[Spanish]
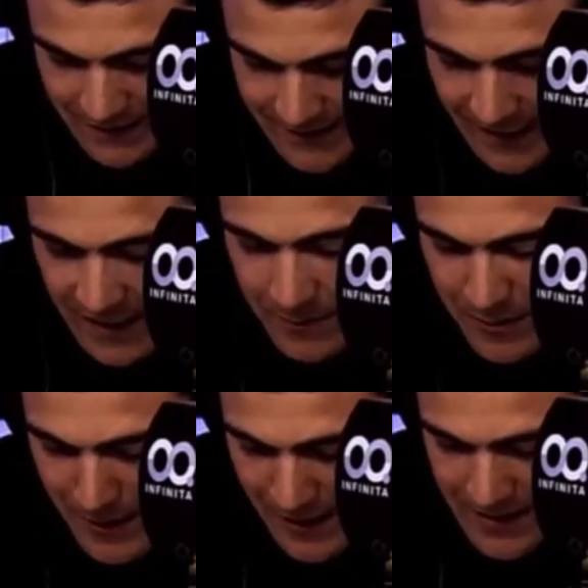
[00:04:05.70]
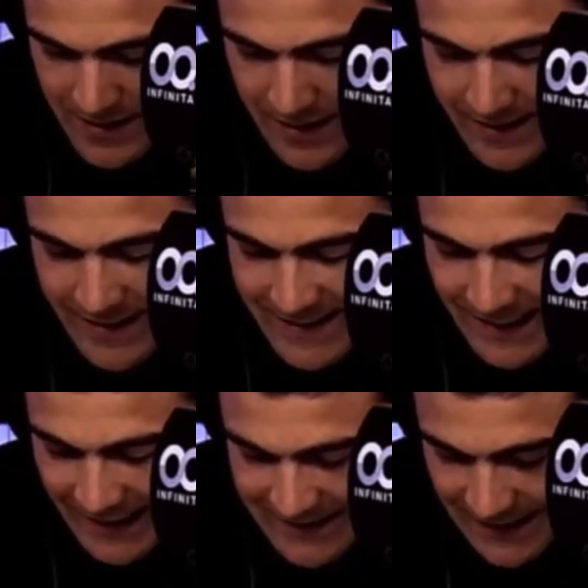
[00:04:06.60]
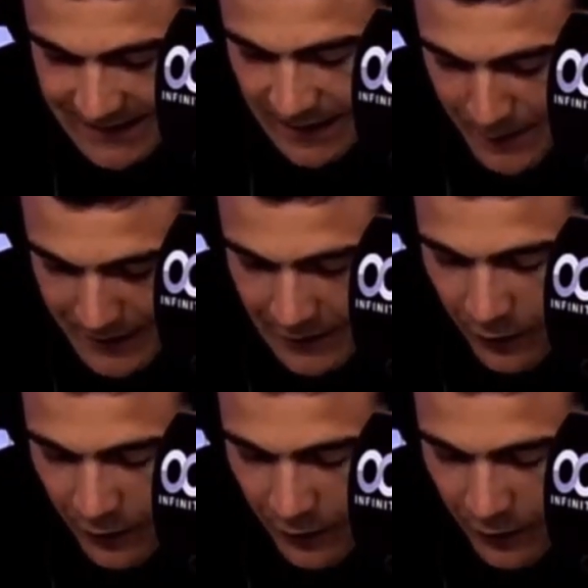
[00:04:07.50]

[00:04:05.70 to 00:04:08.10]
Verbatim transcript: sea de primera y sea exactamente lo